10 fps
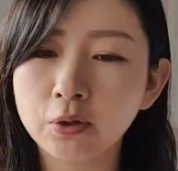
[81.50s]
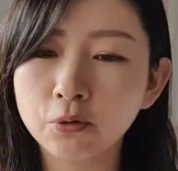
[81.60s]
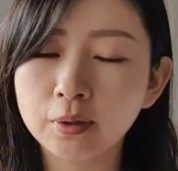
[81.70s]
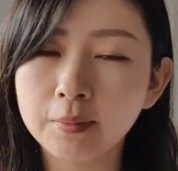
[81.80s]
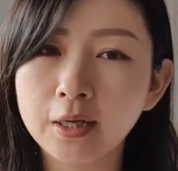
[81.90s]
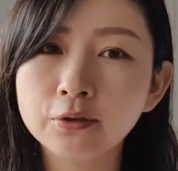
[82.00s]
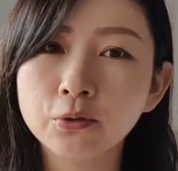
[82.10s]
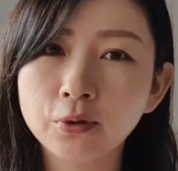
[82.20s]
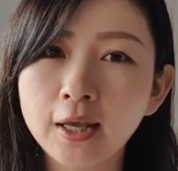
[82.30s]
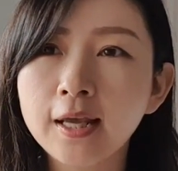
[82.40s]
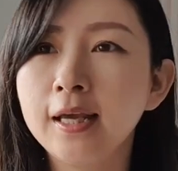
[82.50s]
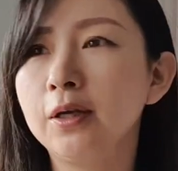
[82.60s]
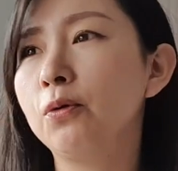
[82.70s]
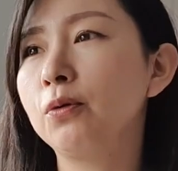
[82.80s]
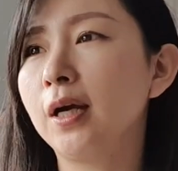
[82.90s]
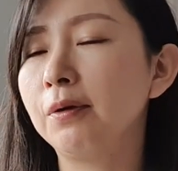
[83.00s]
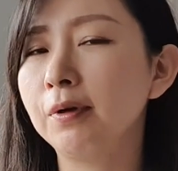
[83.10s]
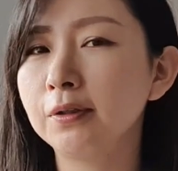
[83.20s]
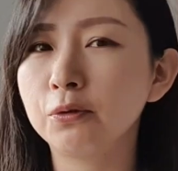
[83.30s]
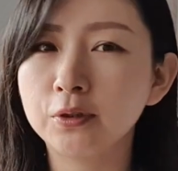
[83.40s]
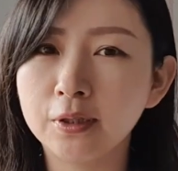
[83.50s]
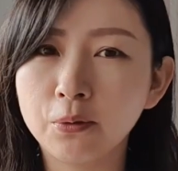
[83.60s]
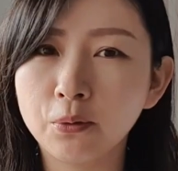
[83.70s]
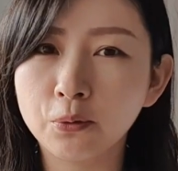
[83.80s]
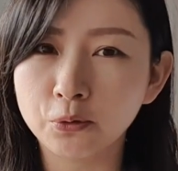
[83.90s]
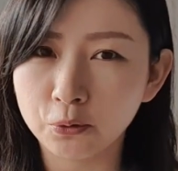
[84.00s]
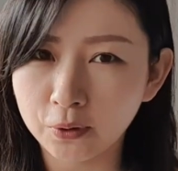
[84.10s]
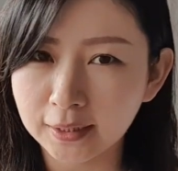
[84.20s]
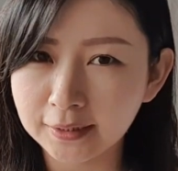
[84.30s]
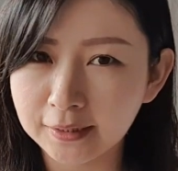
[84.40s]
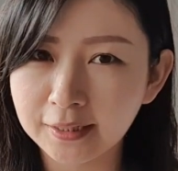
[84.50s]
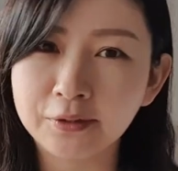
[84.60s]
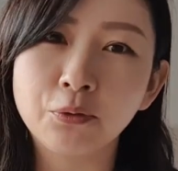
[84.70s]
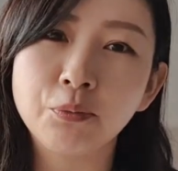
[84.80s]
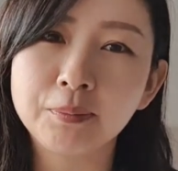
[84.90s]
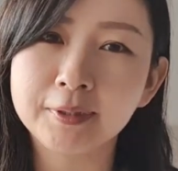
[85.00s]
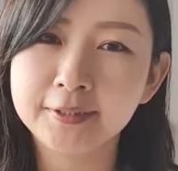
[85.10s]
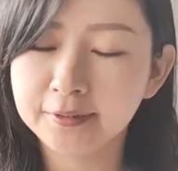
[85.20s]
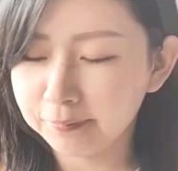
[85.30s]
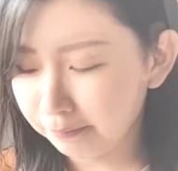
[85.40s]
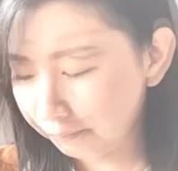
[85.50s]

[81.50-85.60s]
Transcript: 可能性もあるので、え今回はそちらをご紹介していきたいと思います。